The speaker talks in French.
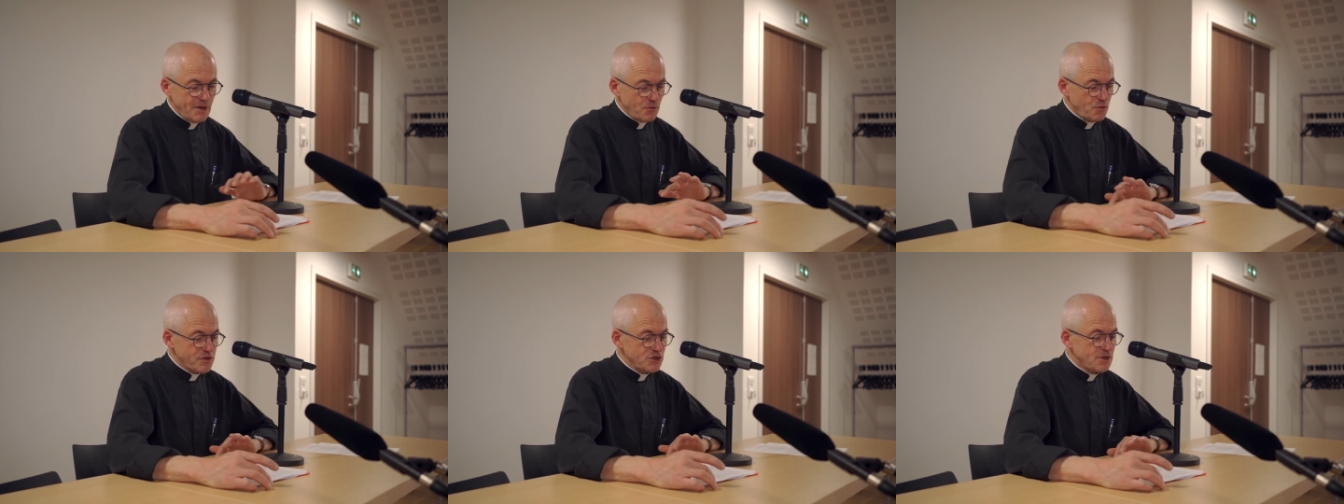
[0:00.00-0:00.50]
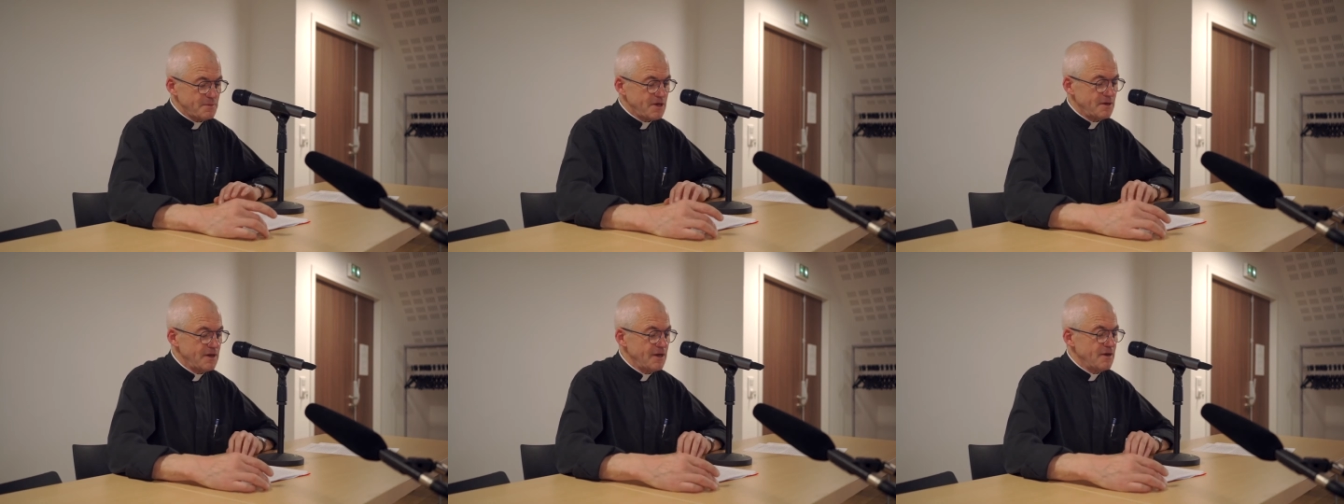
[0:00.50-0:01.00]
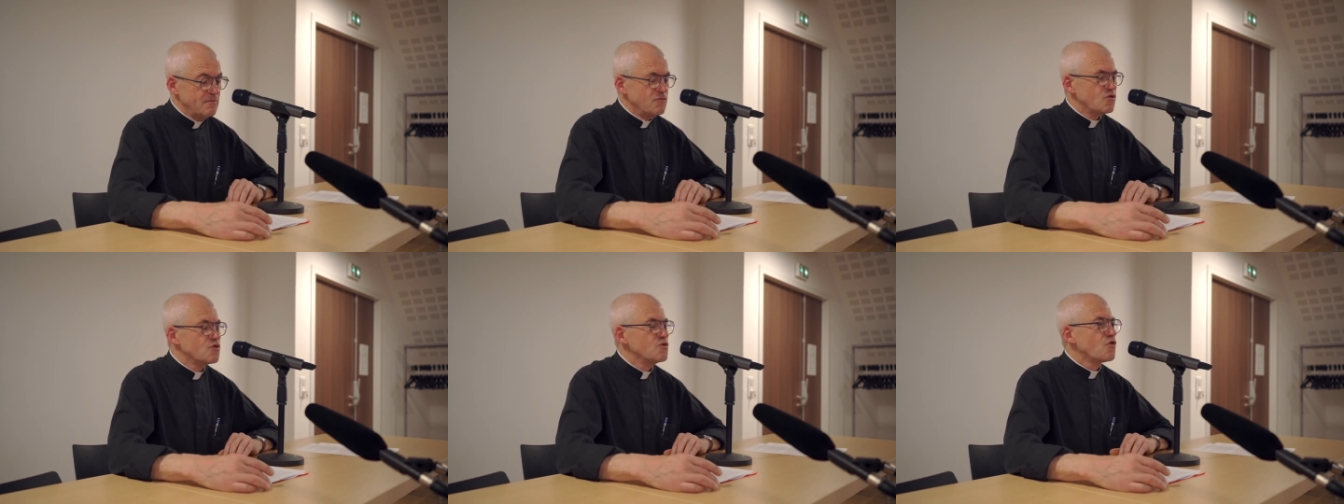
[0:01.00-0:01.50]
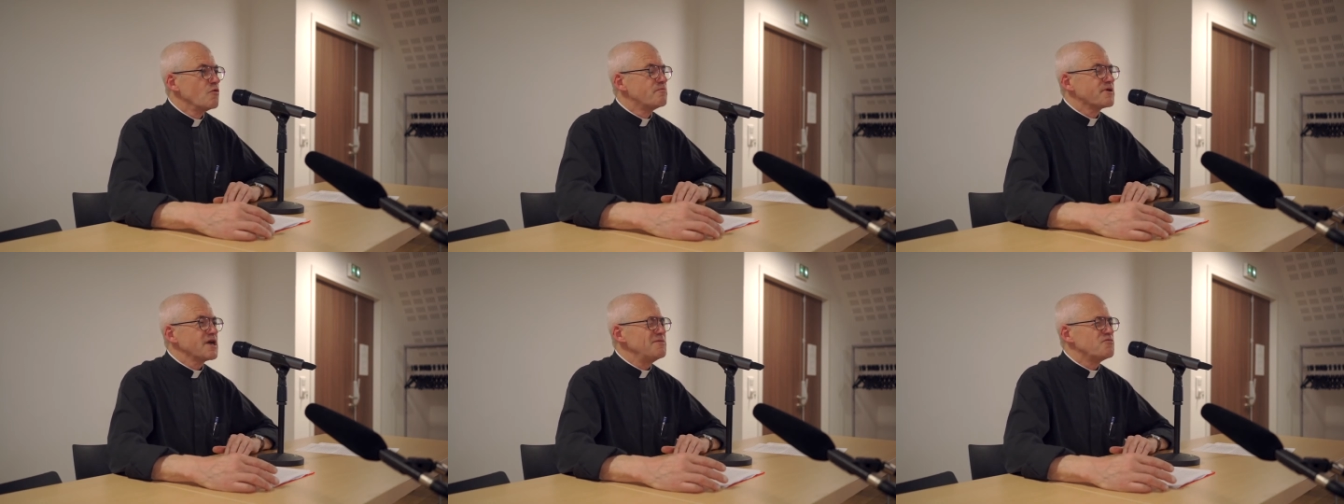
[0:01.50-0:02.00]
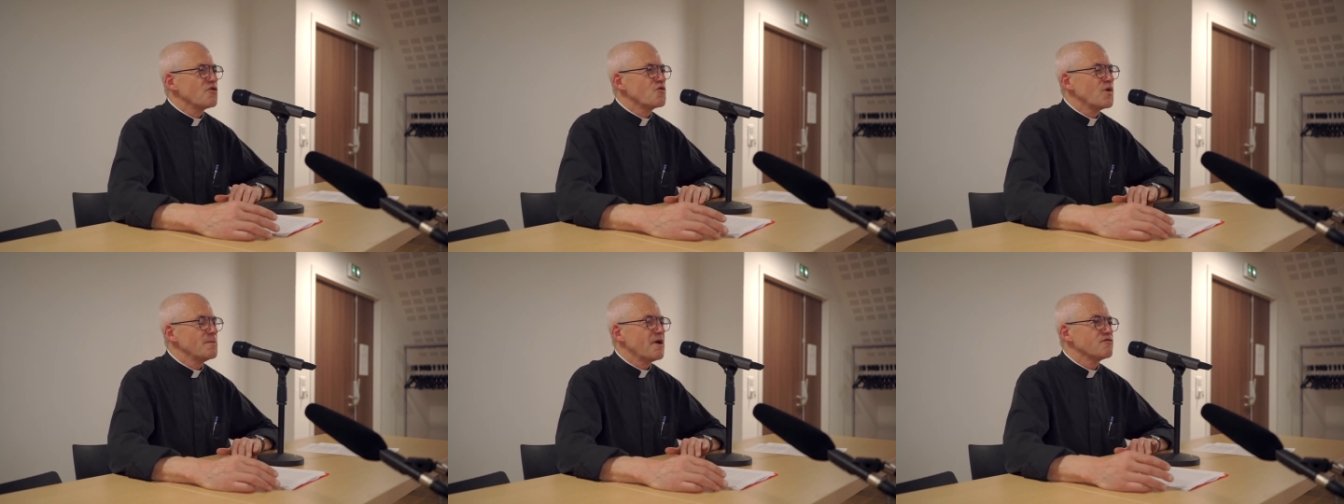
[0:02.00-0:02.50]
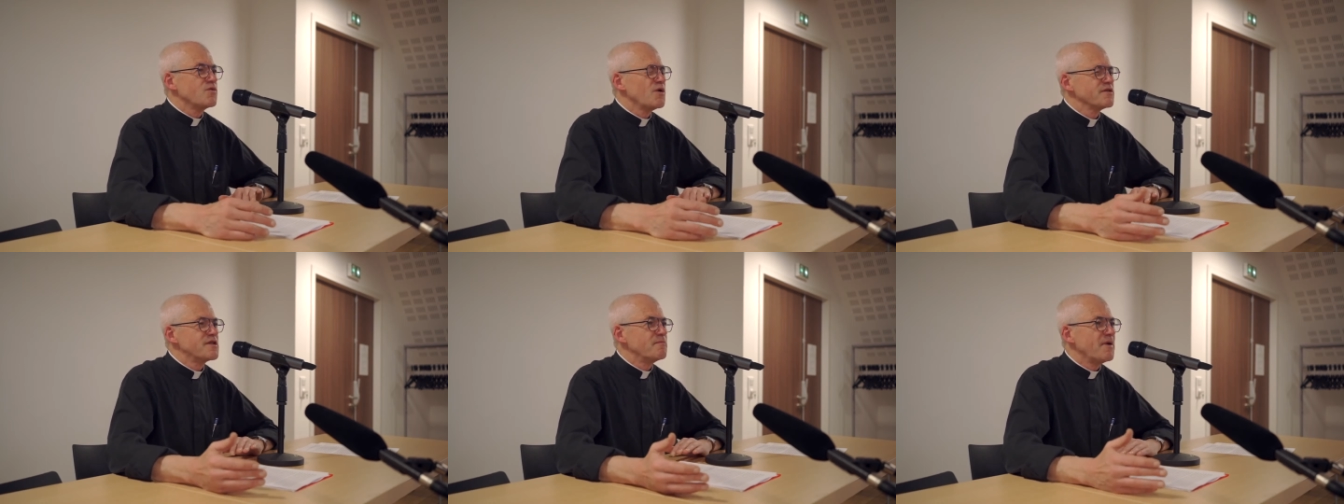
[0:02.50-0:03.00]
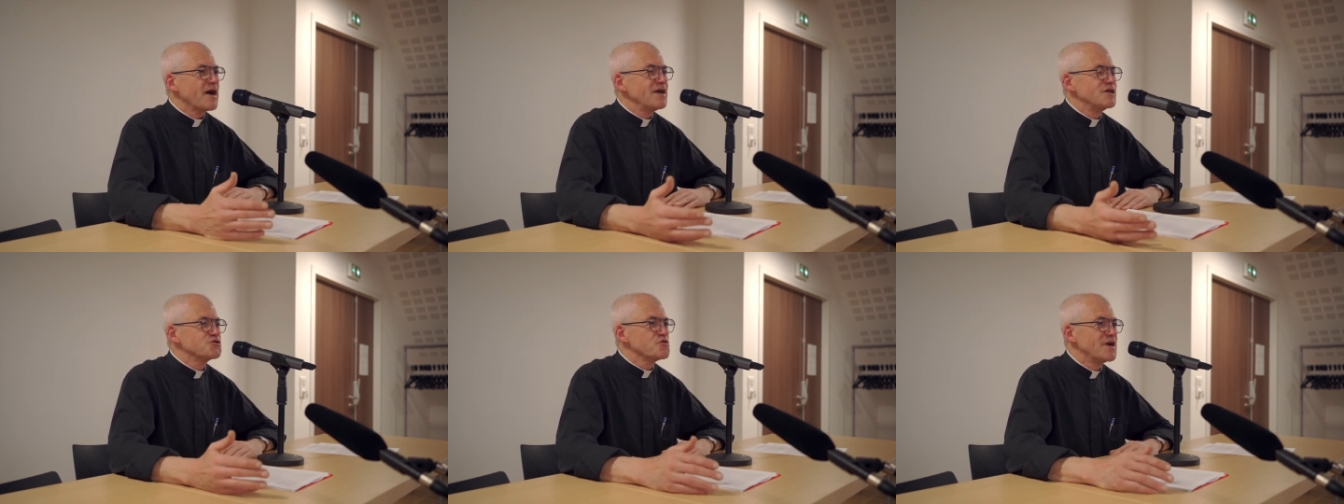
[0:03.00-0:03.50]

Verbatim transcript: Pour ça, j'ai jamais beaucoup compris pourquoi parfois on séparait les choses